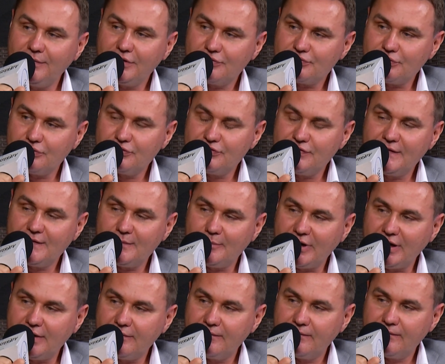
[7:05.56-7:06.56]
większości
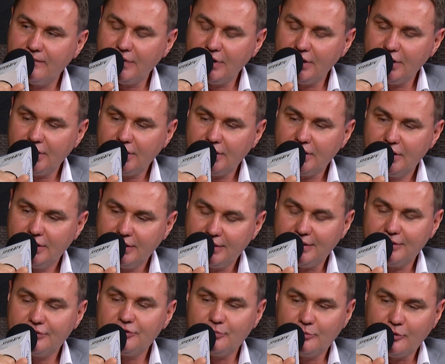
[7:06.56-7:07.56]
spraw y,
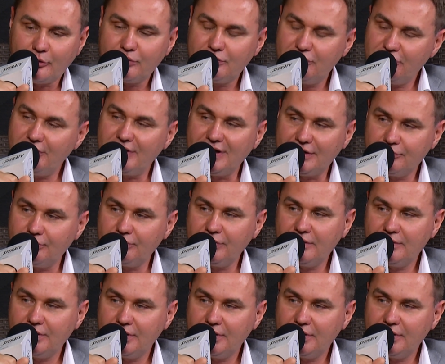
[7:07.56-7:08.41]
kredytobiorcy się na to nie,